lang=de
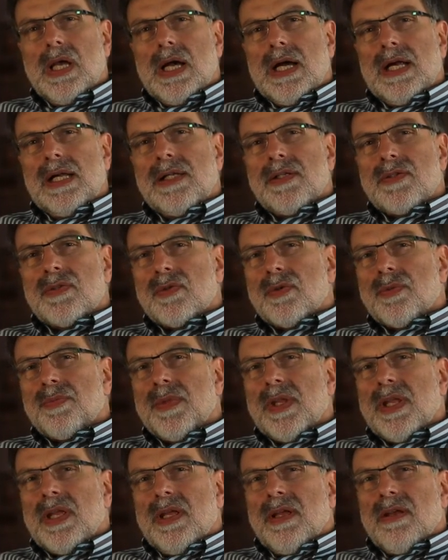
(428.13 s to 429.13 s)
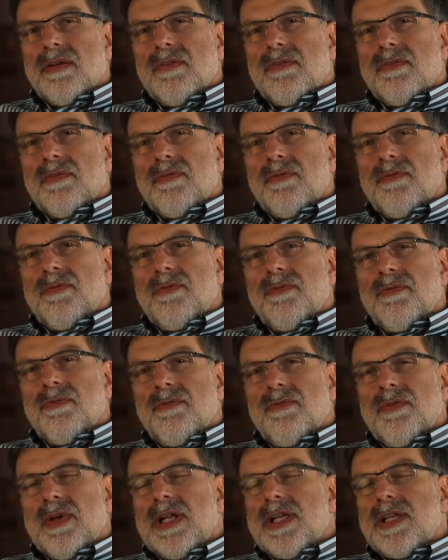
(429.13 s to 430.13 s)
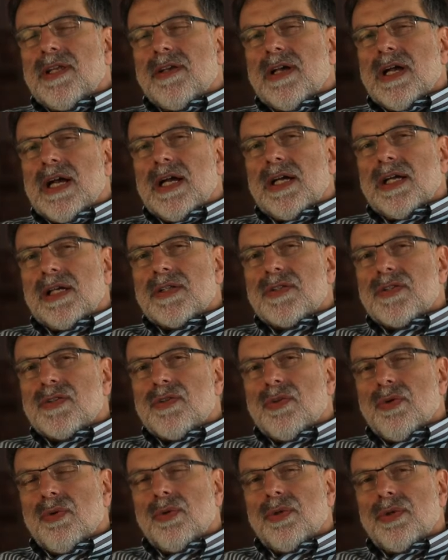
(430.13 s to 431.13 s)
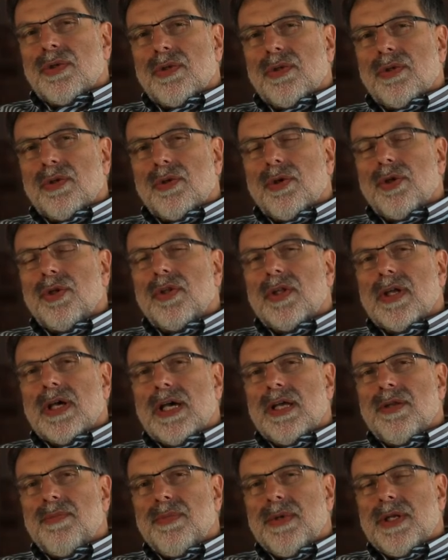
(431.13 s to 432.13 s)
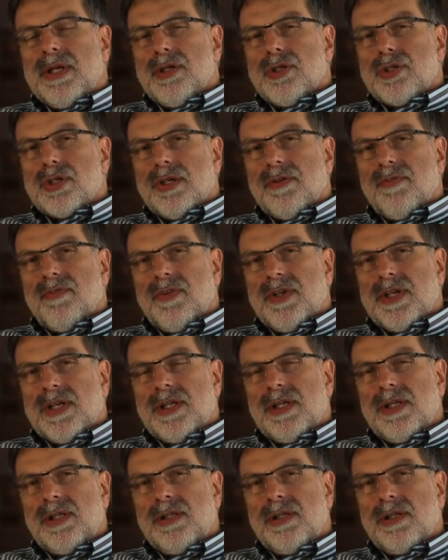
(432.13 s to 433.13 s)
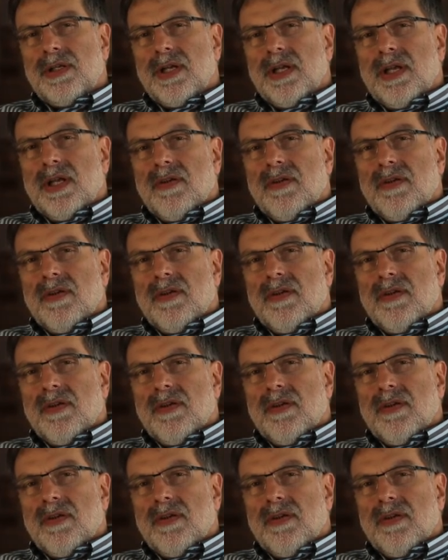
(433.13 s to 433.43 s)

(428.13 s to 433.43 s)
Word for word: Also, welche Aggression könnte ein Mensch entwickeln,